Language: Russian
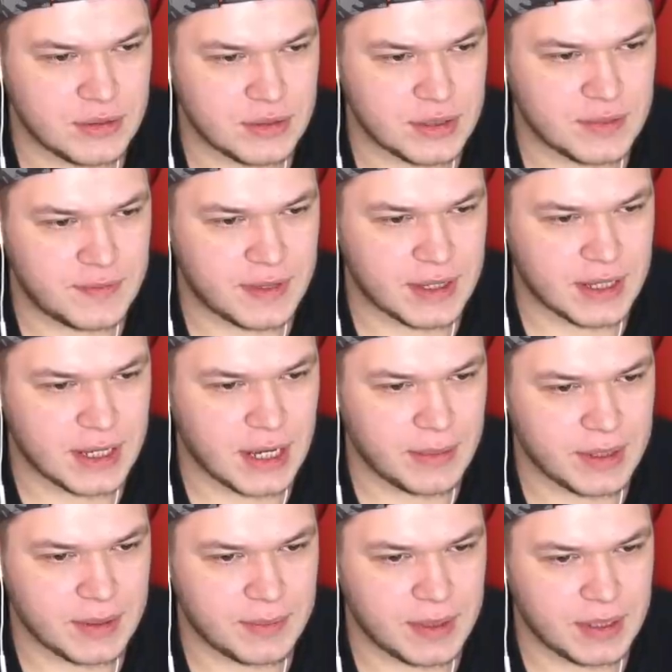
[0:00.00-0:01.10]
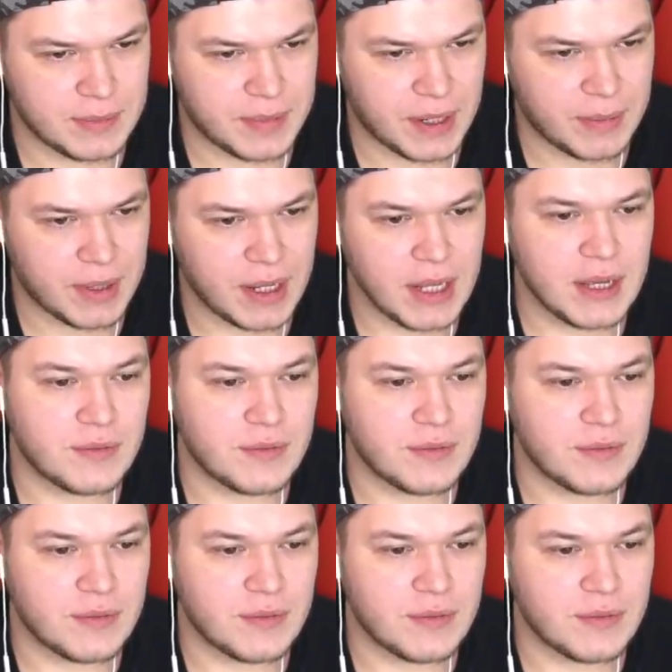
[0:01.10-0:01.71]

тоже две камеры, блин, прямо...